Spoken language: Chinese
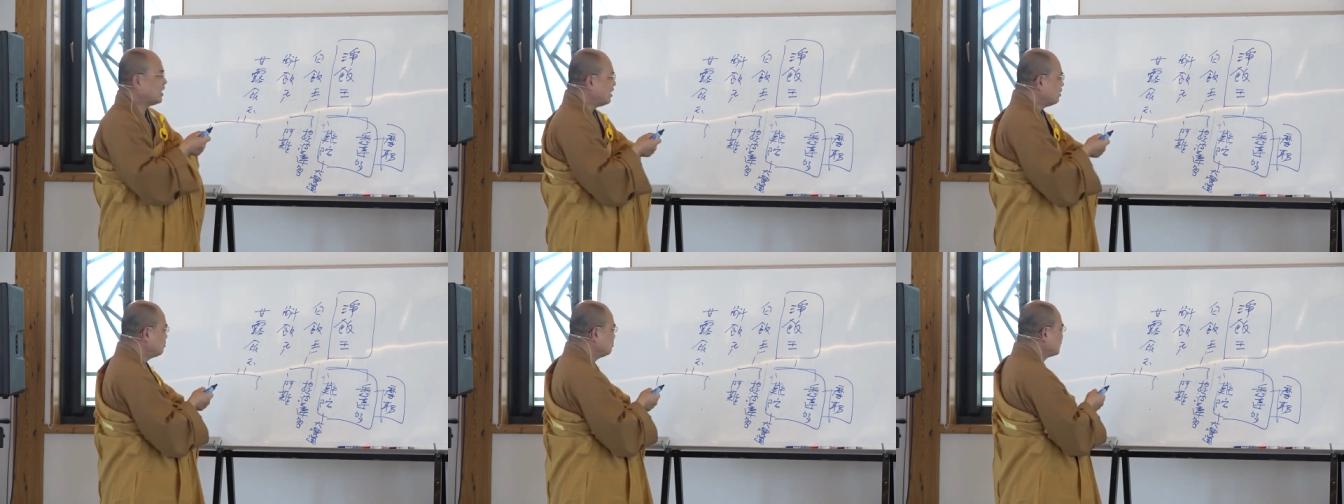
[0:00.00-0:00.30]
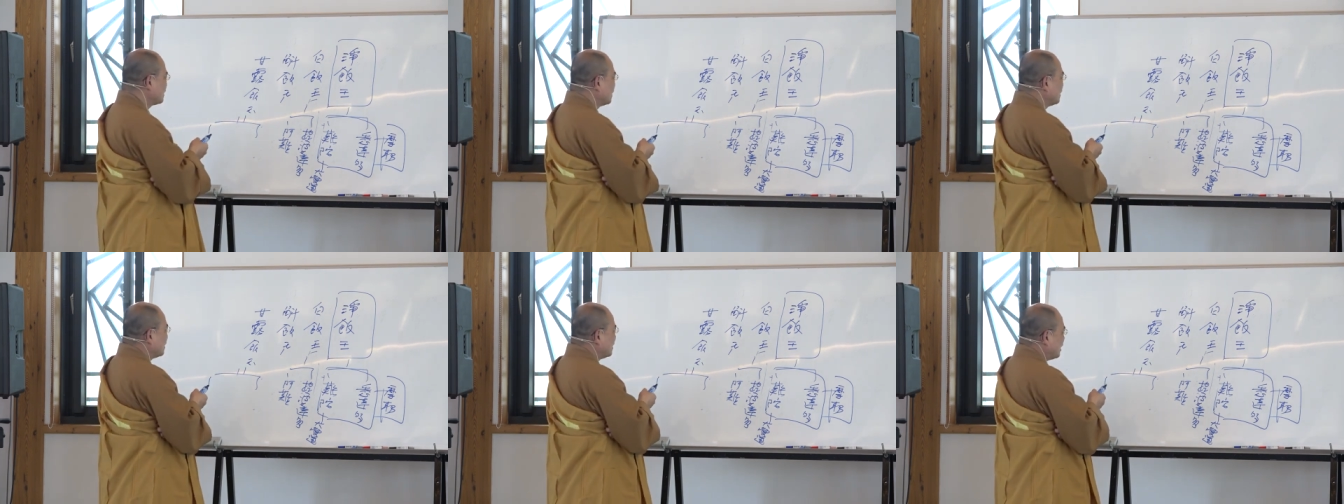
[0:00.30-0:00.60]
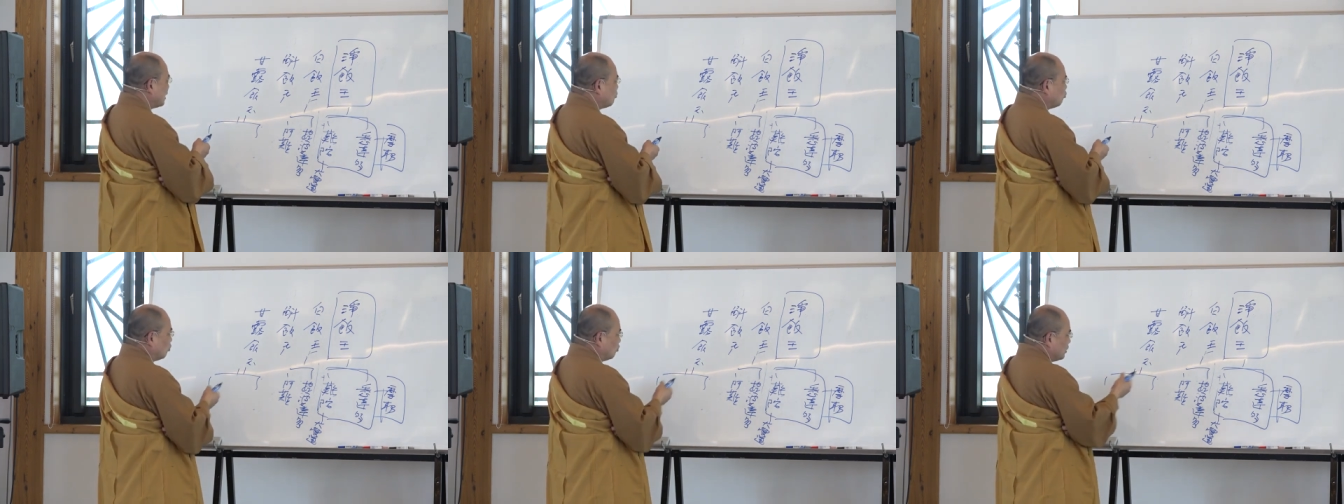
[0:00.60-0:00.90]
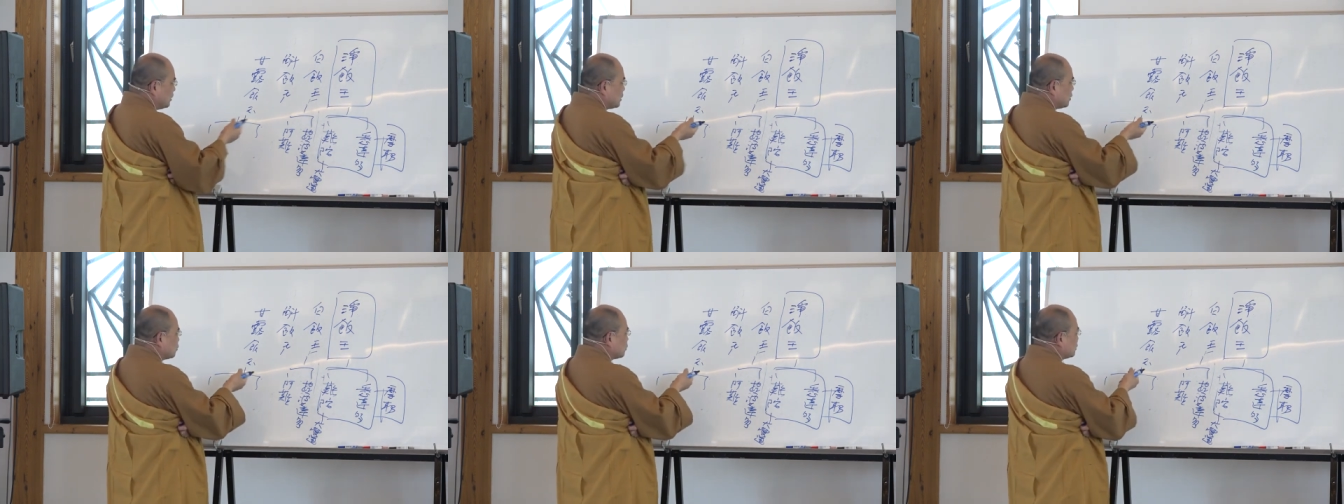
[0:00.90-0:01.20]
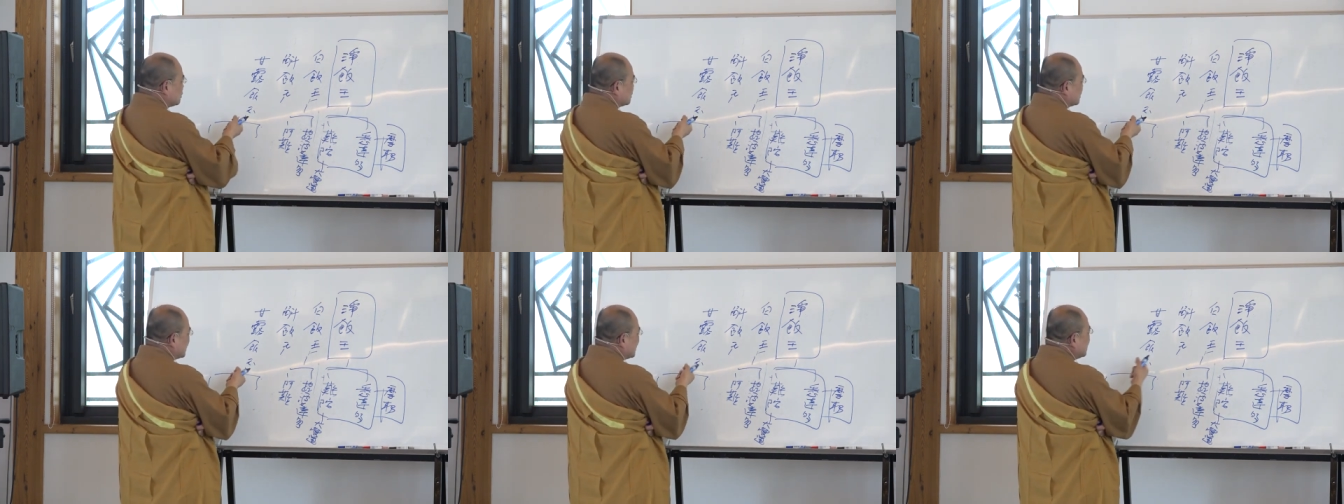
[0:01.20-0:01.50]
好。那我们就
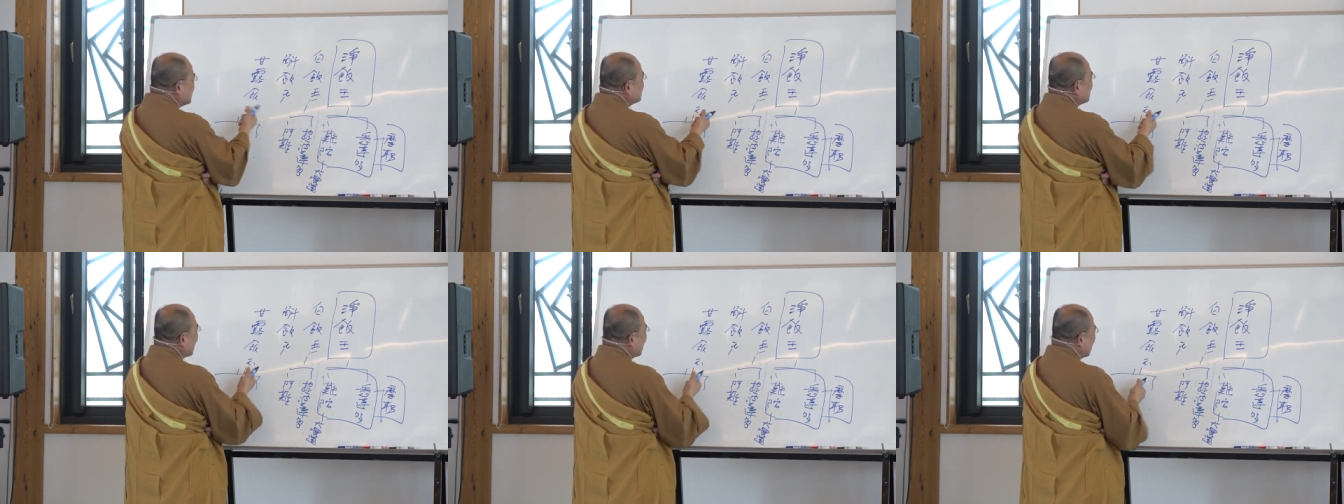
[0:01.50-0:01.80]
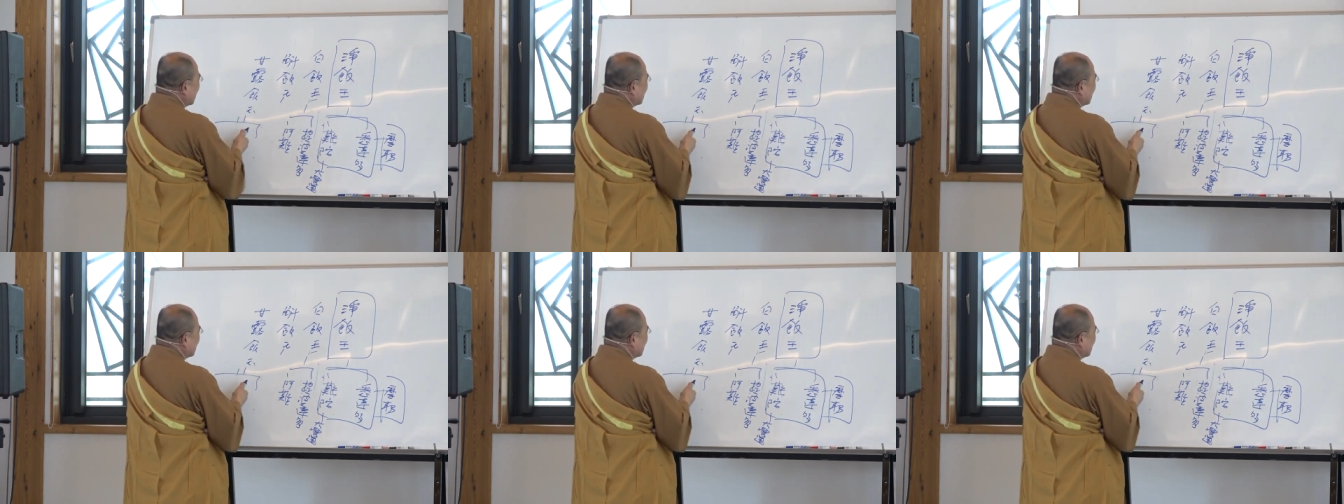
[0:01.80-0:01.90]
是一大